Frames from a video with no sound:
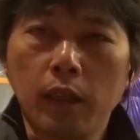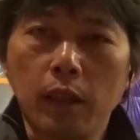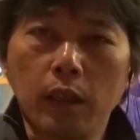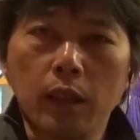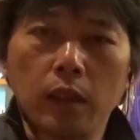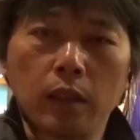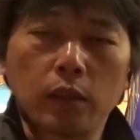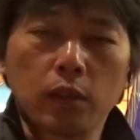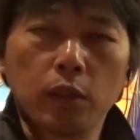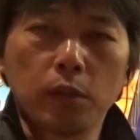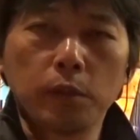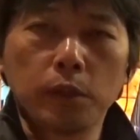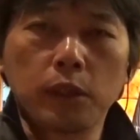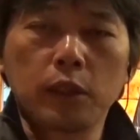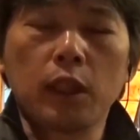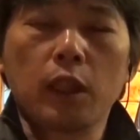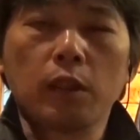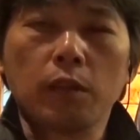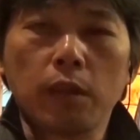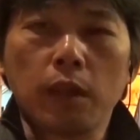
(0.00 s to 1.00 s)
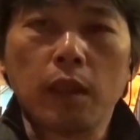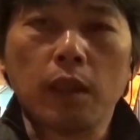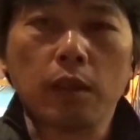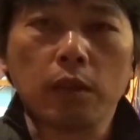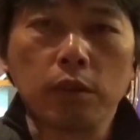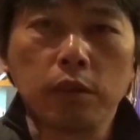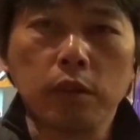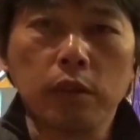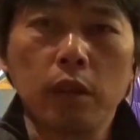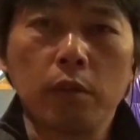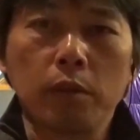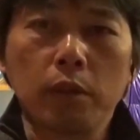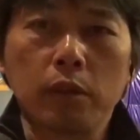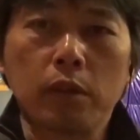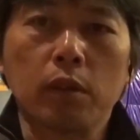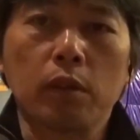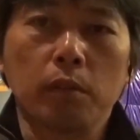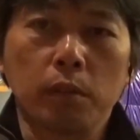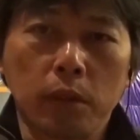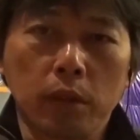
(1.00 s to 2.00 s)
えー、装備自体は冬山
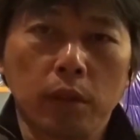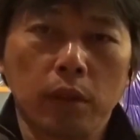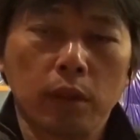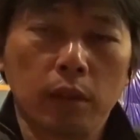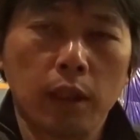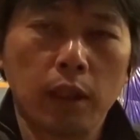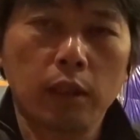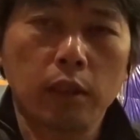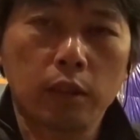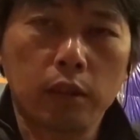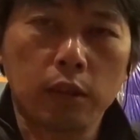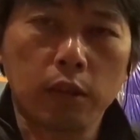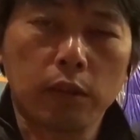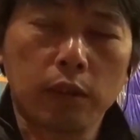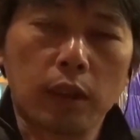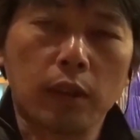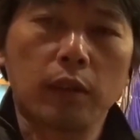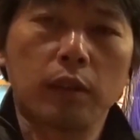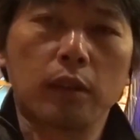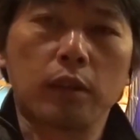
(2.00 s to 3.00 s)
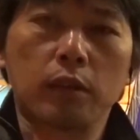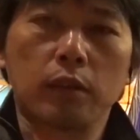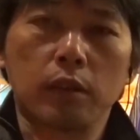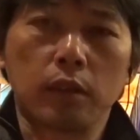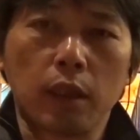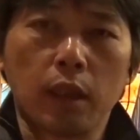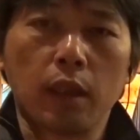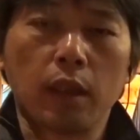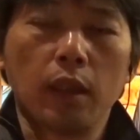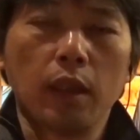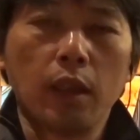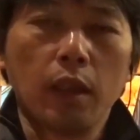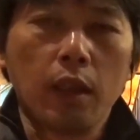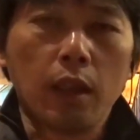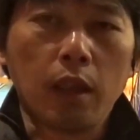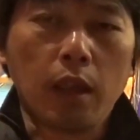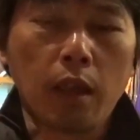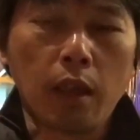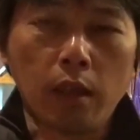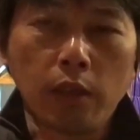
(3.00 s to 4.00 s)
装備が必要なんですが
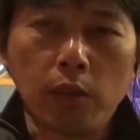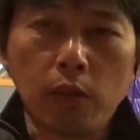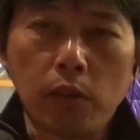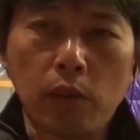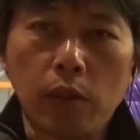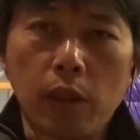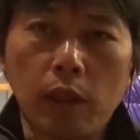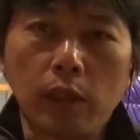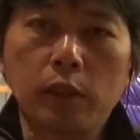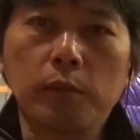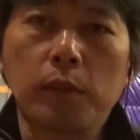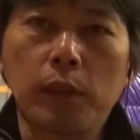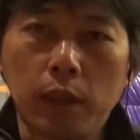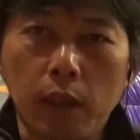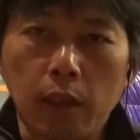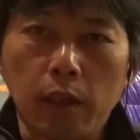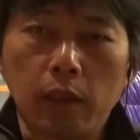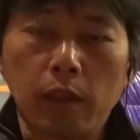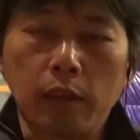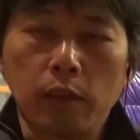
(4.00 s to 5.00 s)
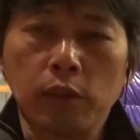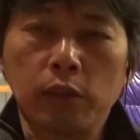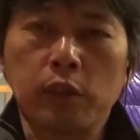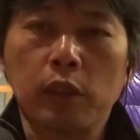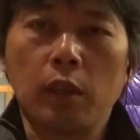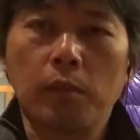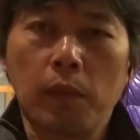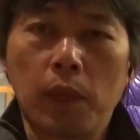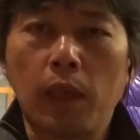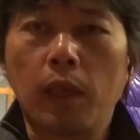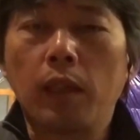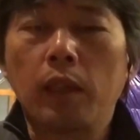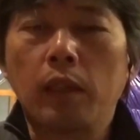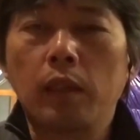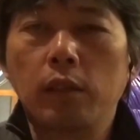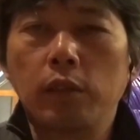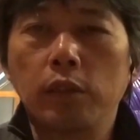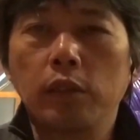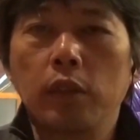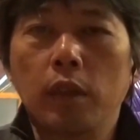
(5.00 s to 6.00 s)
あの初めて雪山
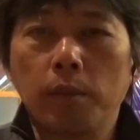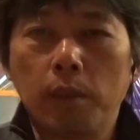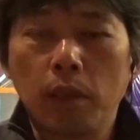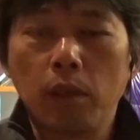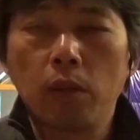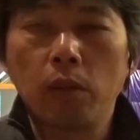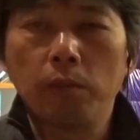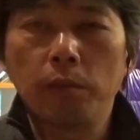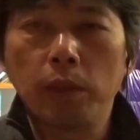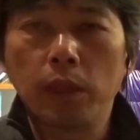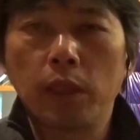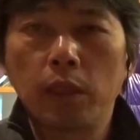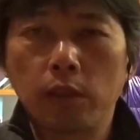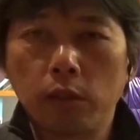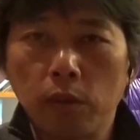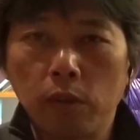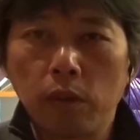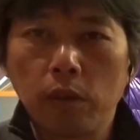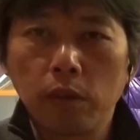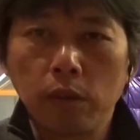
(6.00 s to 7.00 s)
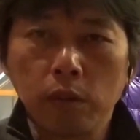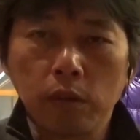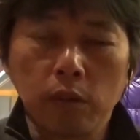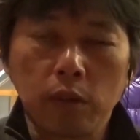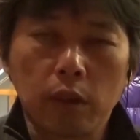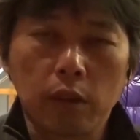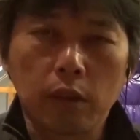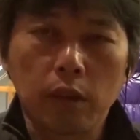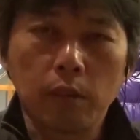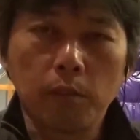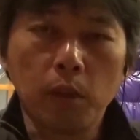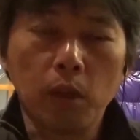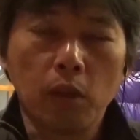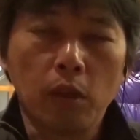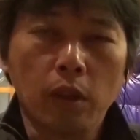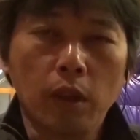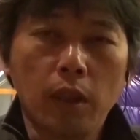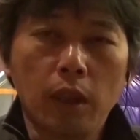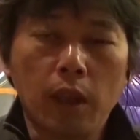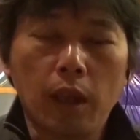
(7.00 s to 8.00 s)
冬山を目指すという方
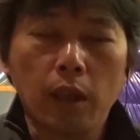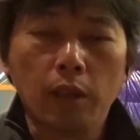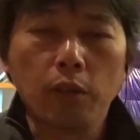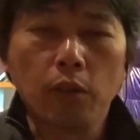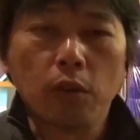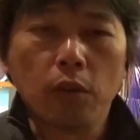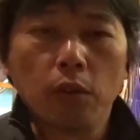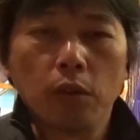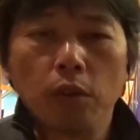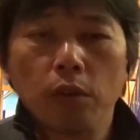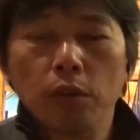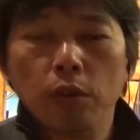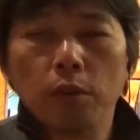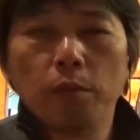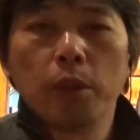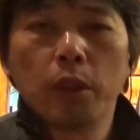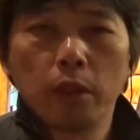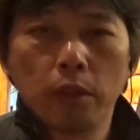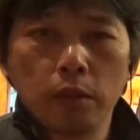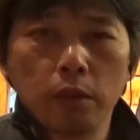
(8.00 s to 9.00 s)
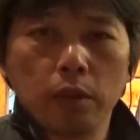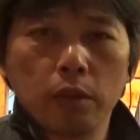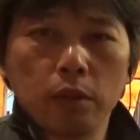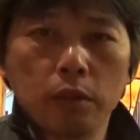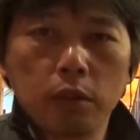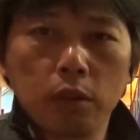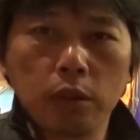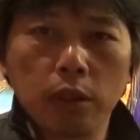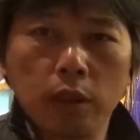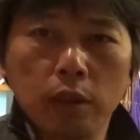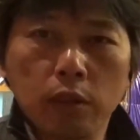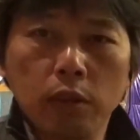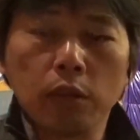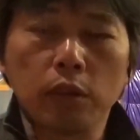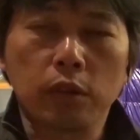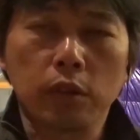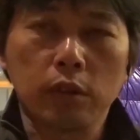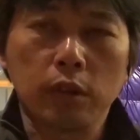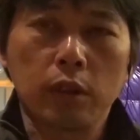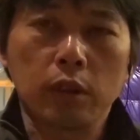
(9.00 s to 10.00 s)
もあの登れる登山教
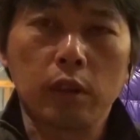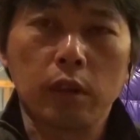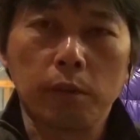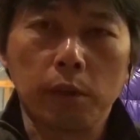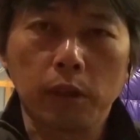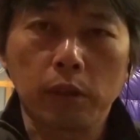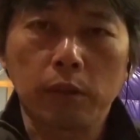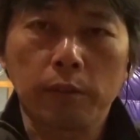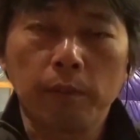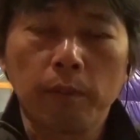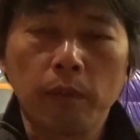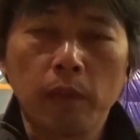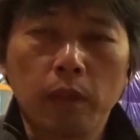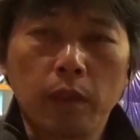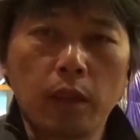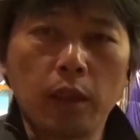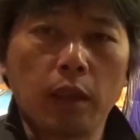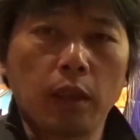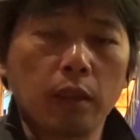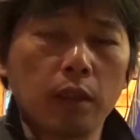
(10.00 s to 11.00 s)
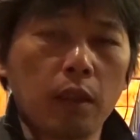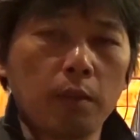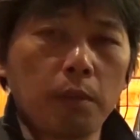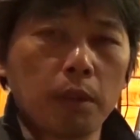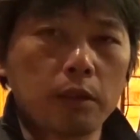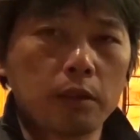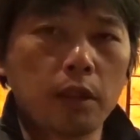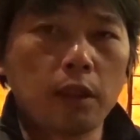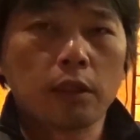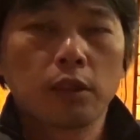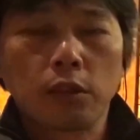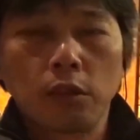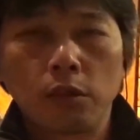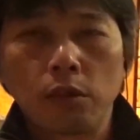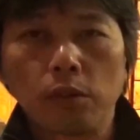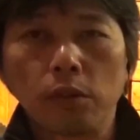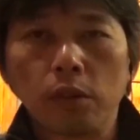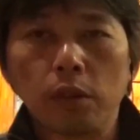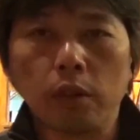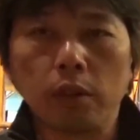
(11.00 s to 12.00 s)
室になっていますただ年末年始とい
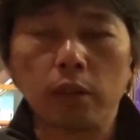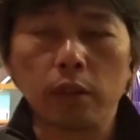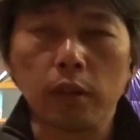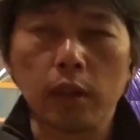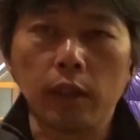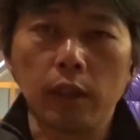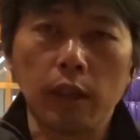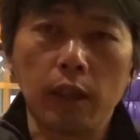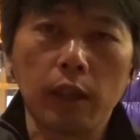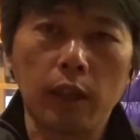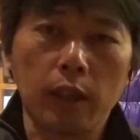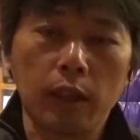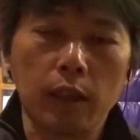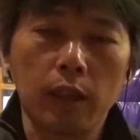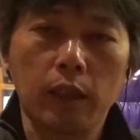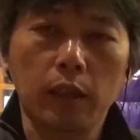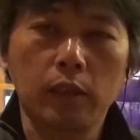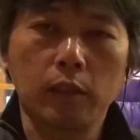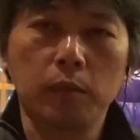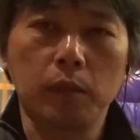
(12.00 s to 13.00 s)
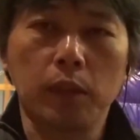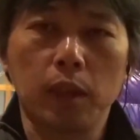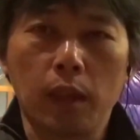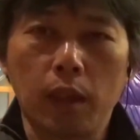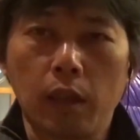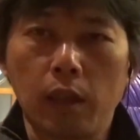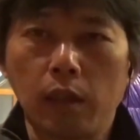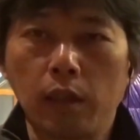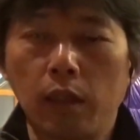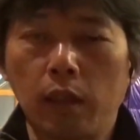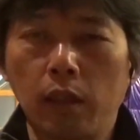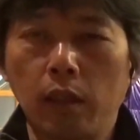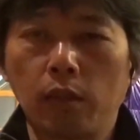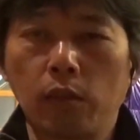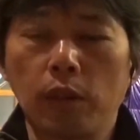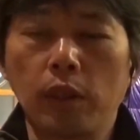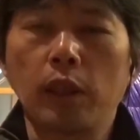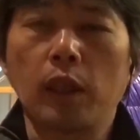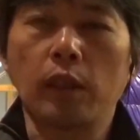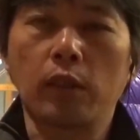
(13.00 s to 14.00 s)
うことでですねなかなか休みが、
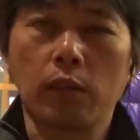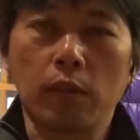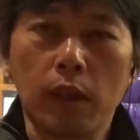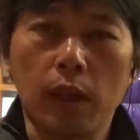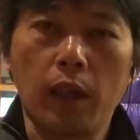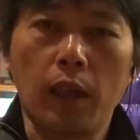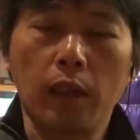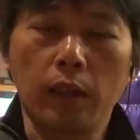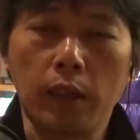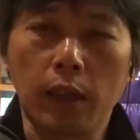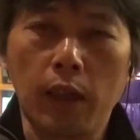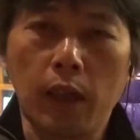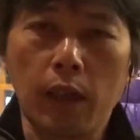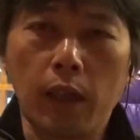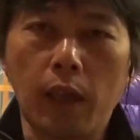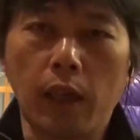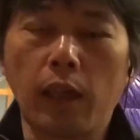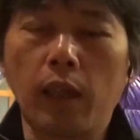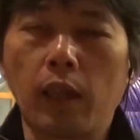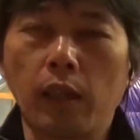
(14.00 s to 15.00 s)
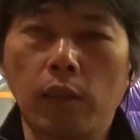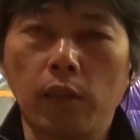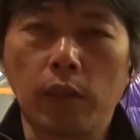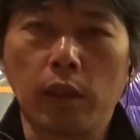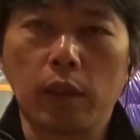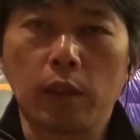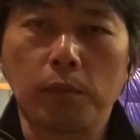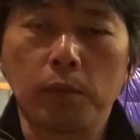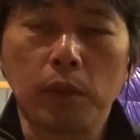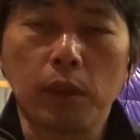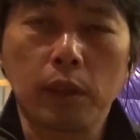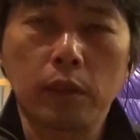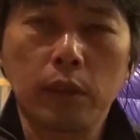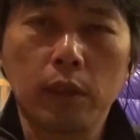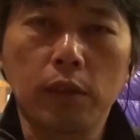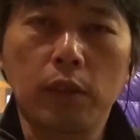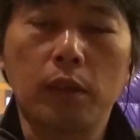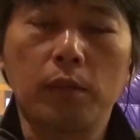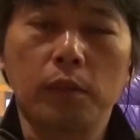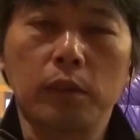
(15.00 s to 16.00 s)
えー、取れないとか出かけられないという方もいらっ
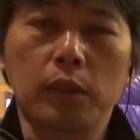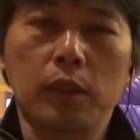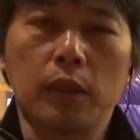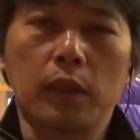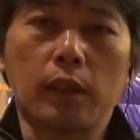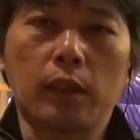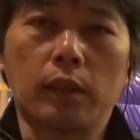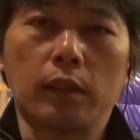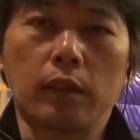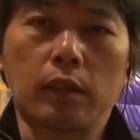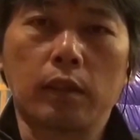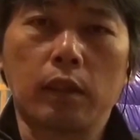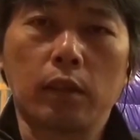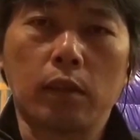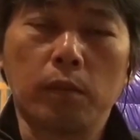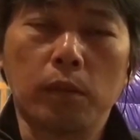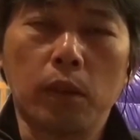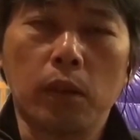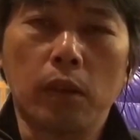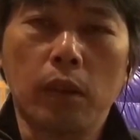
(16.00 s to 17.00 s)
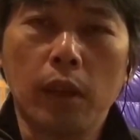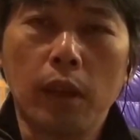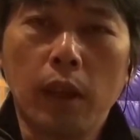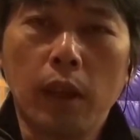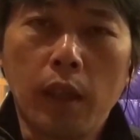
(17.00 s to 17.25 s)
しゃるかもしれないんですけども、